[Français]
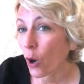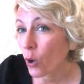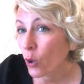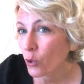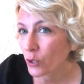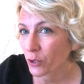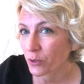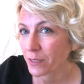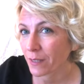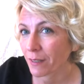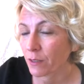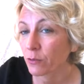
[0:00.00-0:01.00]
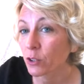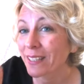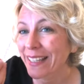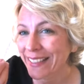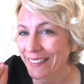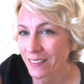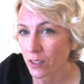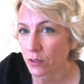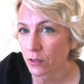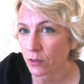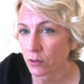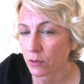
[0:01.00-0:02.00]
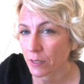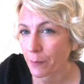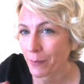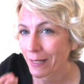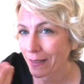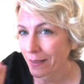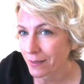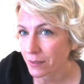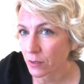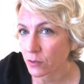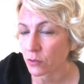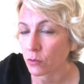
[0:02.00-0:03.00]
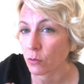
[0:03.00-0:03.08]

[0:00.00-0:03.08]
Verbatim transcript: en reliance avec votre essence, ce que j'appelle l'essence,